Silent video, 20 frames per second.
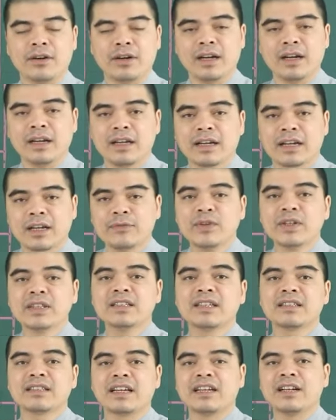đó, cái phương
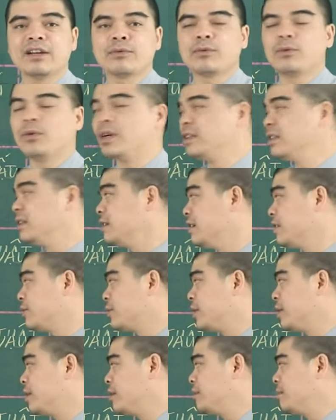diện tài lộc của những người
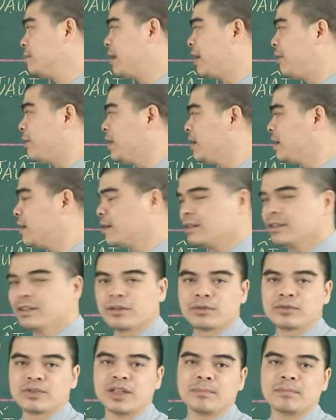tuổi mão ấy được
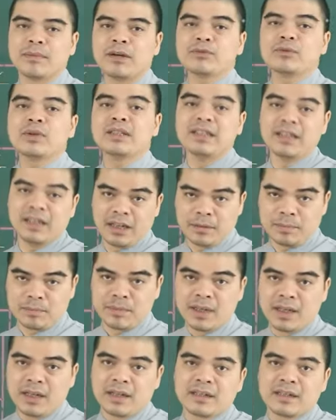cục diện mão tốt nhị hợp